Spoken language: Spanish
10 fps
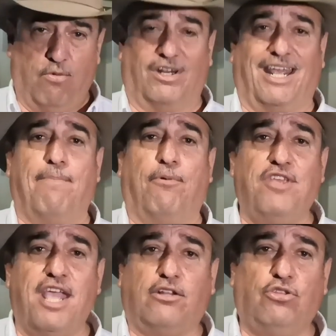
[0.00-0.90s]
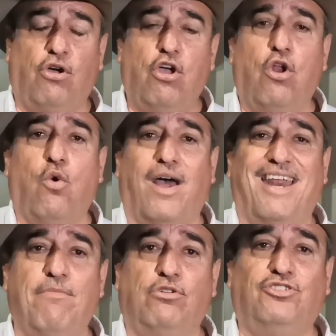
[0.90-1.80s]
porque el proyecto lo
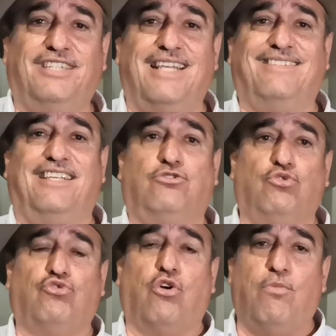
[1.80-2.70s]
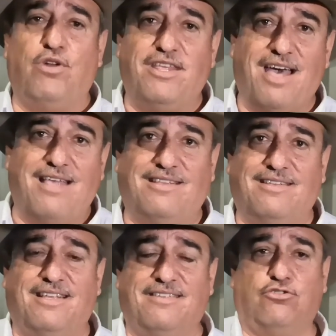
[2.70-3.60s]
haremos desde sus
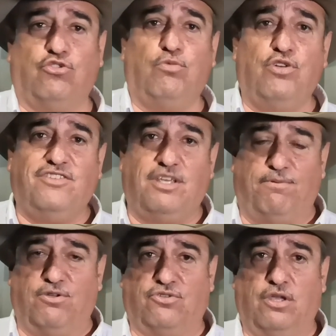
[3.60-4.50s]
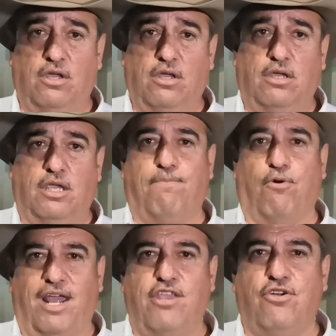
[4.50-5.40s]
comunidades, desde sus municipios. Y
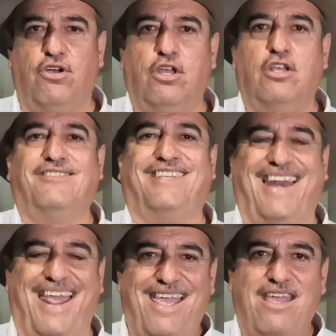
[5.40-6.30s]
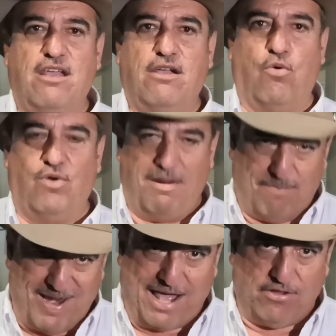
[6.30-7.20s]
por ello seré un
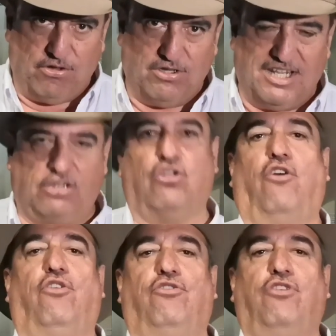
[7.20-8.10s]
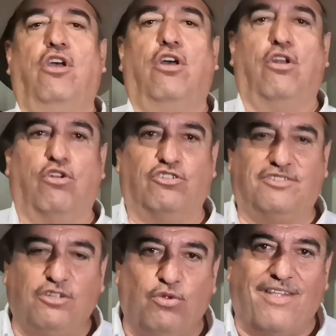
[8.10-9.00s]
empleado de todos los
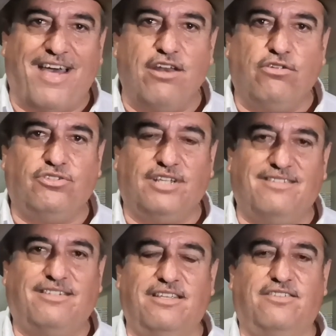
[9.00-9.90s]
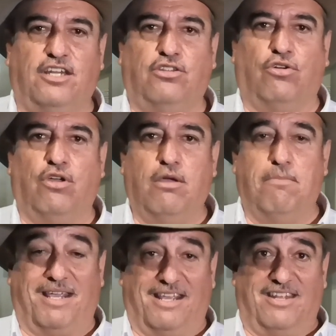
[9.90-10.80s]
ciudadanos de este distrito.
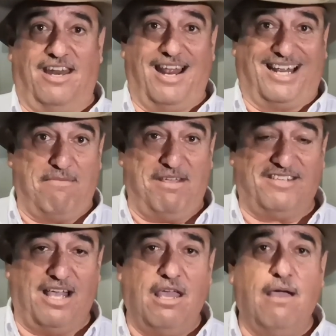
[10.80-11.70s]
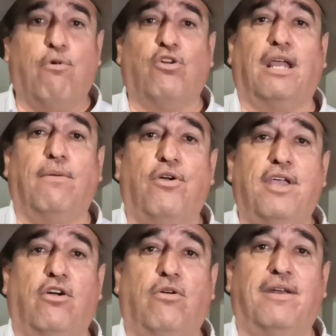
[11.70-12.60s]
Me quitaré la camisa porque
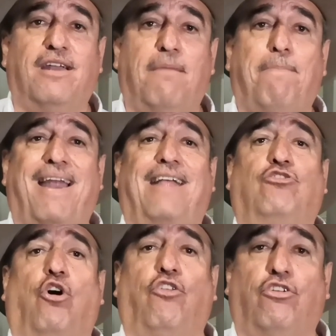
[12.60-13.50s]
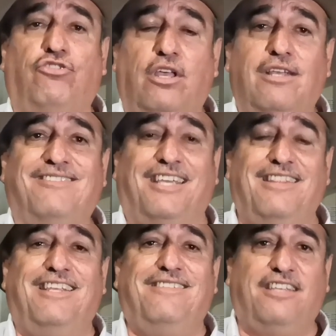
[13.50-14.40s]
voy a gobernar para todos
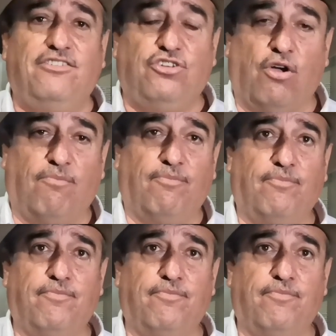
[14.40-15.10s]
sin distinción.